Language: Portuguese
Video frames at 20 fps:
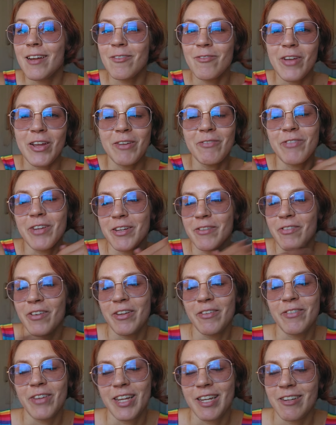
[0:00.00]
Eu venho, venho,
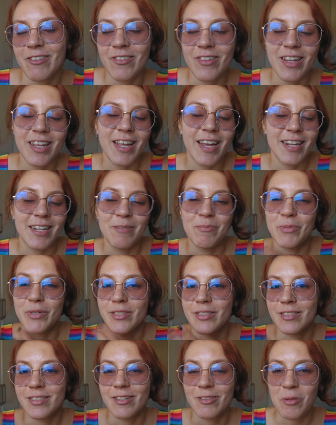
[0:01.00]
venho, venho. E aí
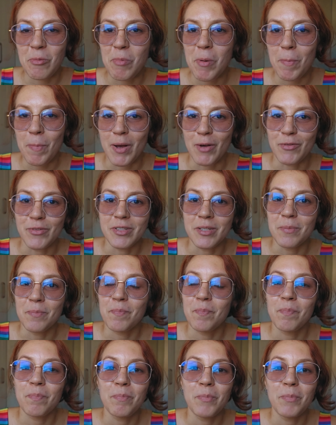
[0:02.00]
depois eu dou uma pausa.